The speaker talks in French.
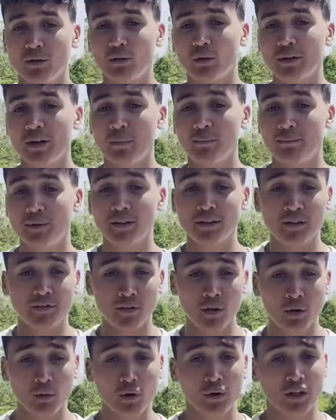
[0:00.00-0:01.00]
où on a plein
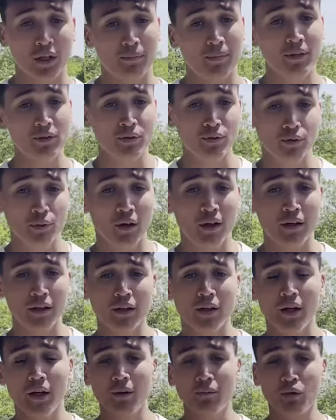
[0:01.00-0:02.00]
d'afterwork et plein de soirées
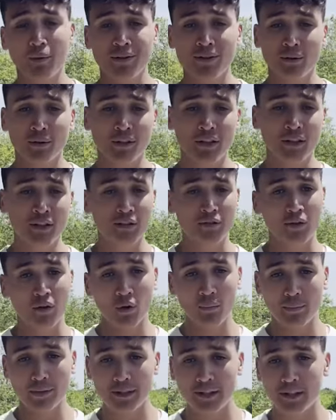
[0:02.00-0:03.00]
pour présenter les
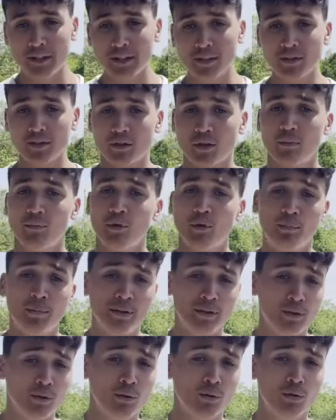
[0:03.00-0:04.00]
différents BDX comme le
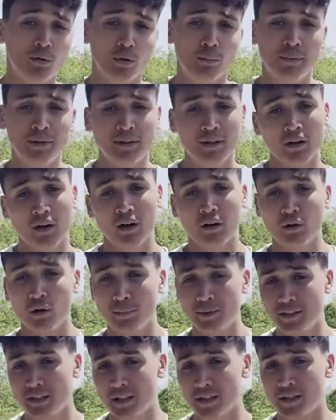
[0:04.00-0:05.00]
BDE, le BDA, le
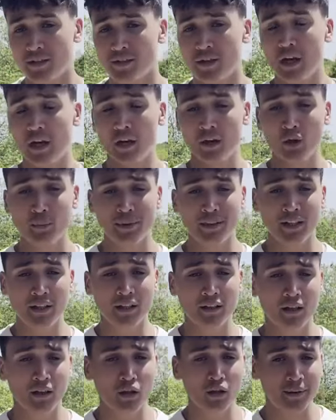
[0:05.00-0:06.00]
BDS, le
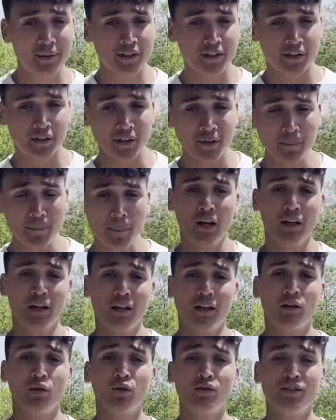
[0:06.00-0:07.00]
BDI et le BDD,
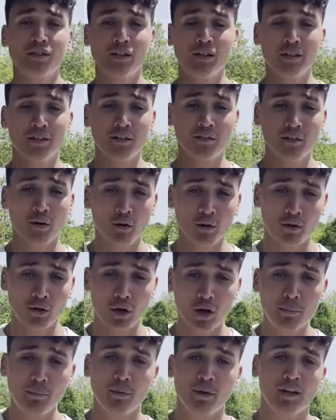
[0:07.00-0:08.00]
et aussi les différents
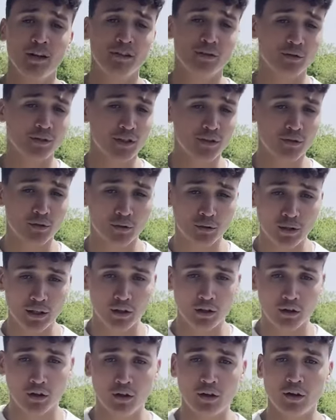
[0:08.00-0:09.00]
clubs et associations de
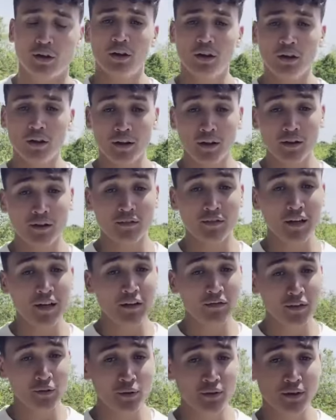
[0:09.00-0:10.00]
l'école. Et euh, vers
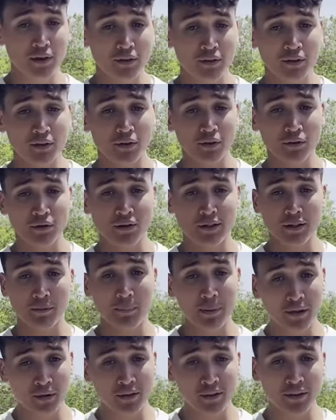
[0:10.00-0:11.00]
la fin euh, de cette,
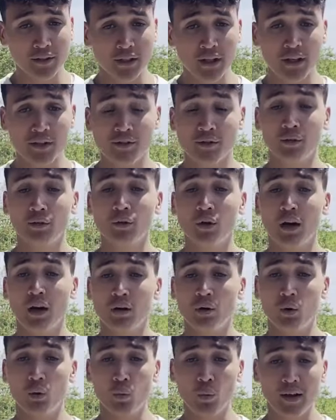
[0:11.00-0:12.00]
période d'intégration, on aura
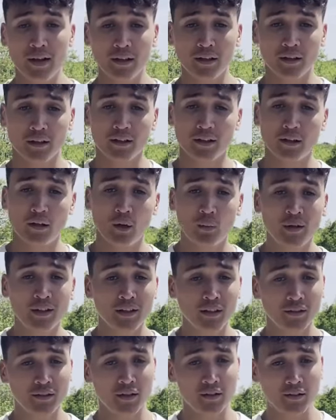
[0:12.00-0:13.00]
le WAY, qui est le
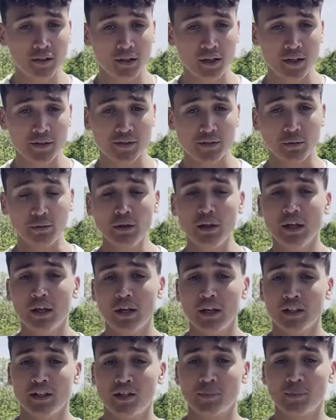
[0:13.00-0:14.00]
week-end d'intégration,
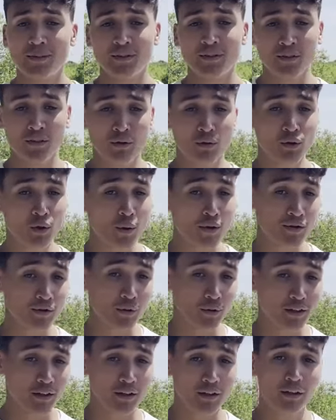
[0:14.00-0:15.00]
qui se passe dans un endroit
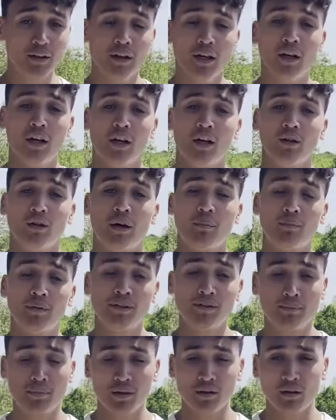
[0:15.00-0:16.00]
secret. Il y, plein,
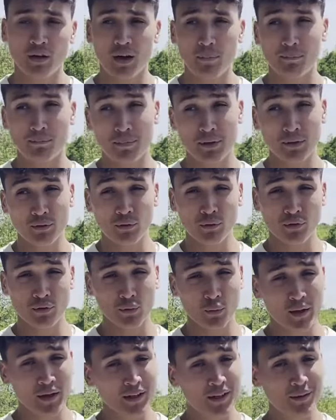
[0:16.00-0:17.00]
aura plein de
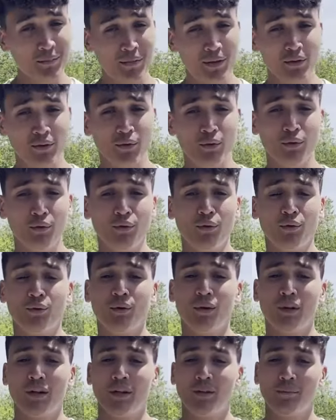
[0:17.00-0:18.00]
soirées, plein
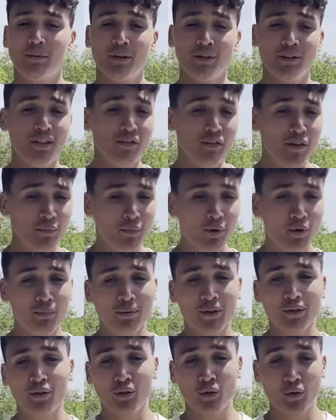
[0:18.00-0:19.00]
d'événements,
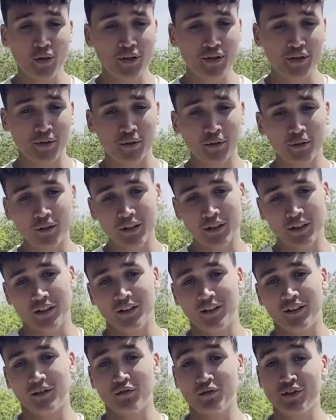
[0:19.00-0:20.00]
plein, plein de cohésion, et
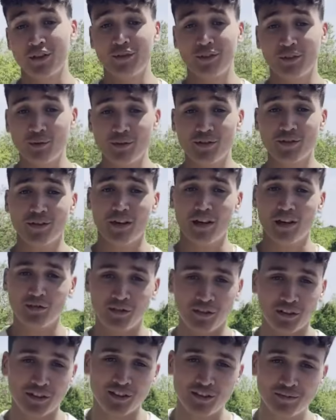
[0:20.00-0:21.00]
euh, on vous invite tous à y
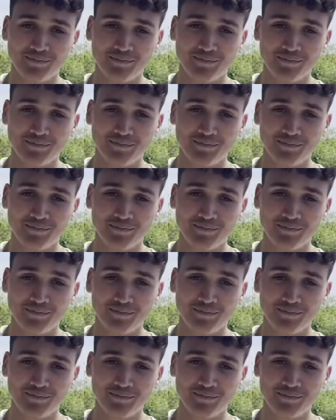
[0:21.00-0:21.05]
venir.